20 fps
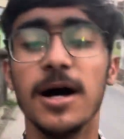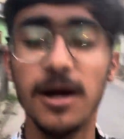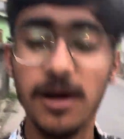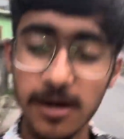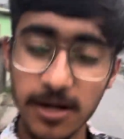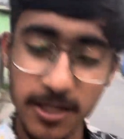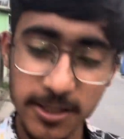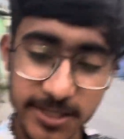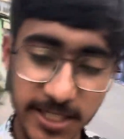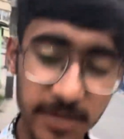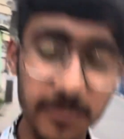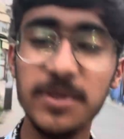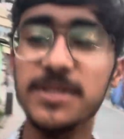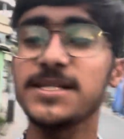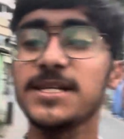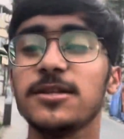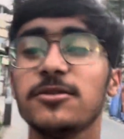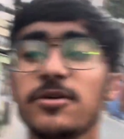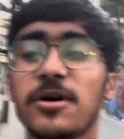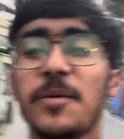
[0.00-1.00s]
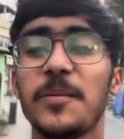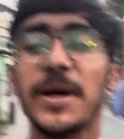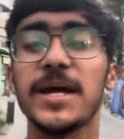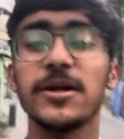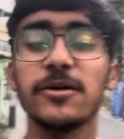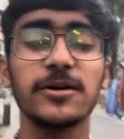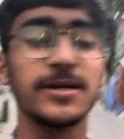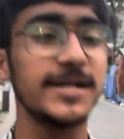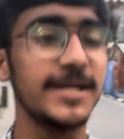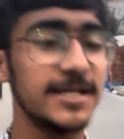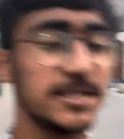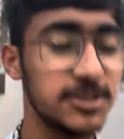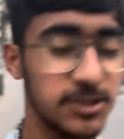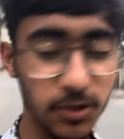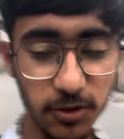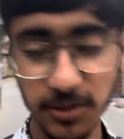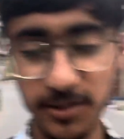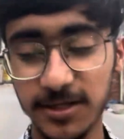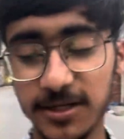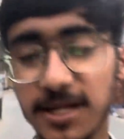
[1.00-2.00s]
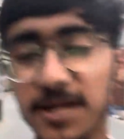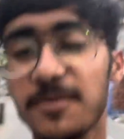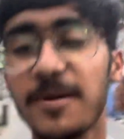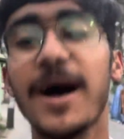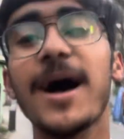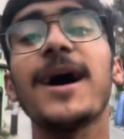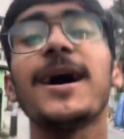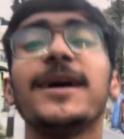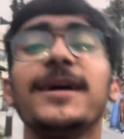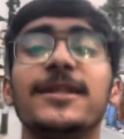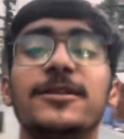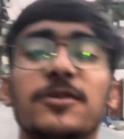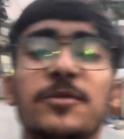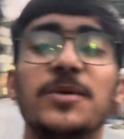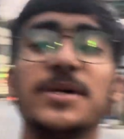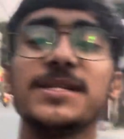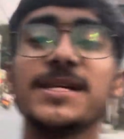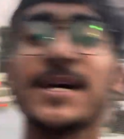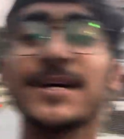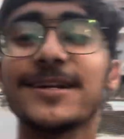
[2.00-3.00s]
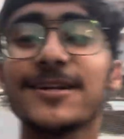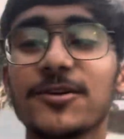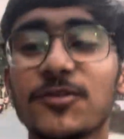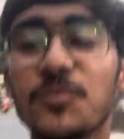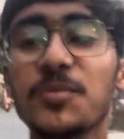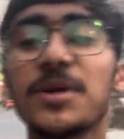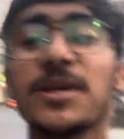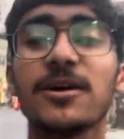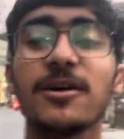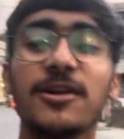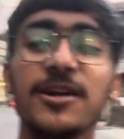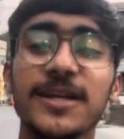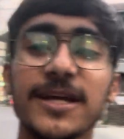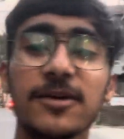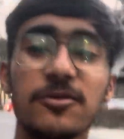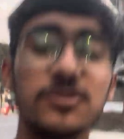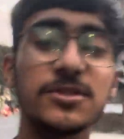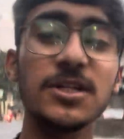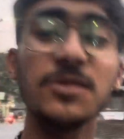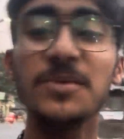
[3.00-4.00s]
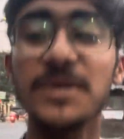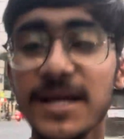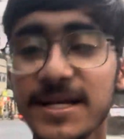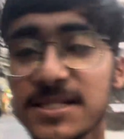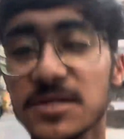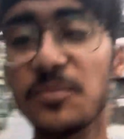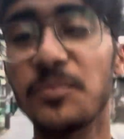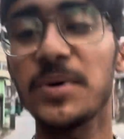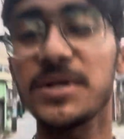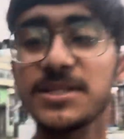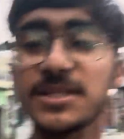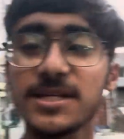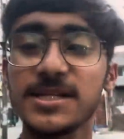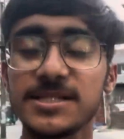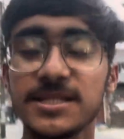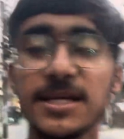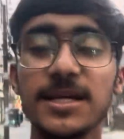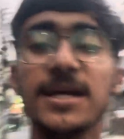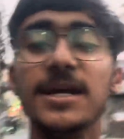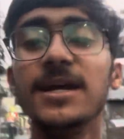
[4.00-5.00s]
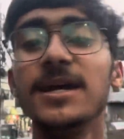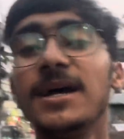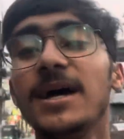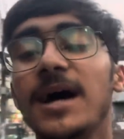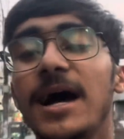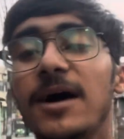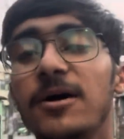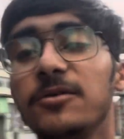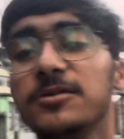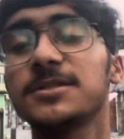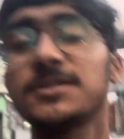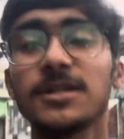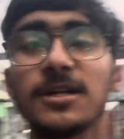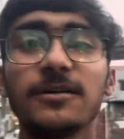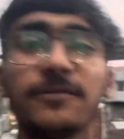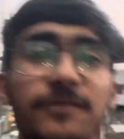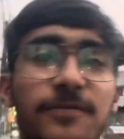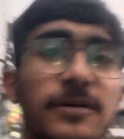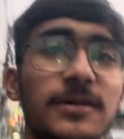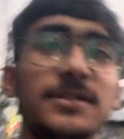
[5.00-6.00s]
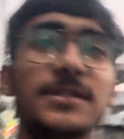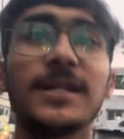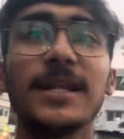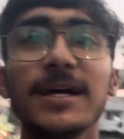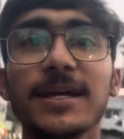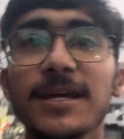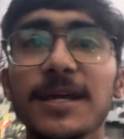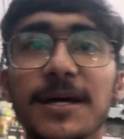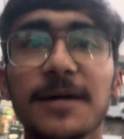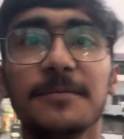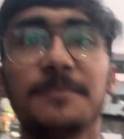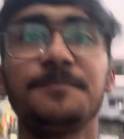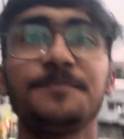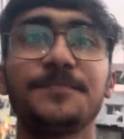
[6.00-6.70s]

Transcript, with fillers: और छः बजे तो हमारी हो गई है छुट्टी भाई तो मैं जा रहा हूँ रूम की और ठीक है कुशल भी यहाँ सरी से उस तरफ चला गया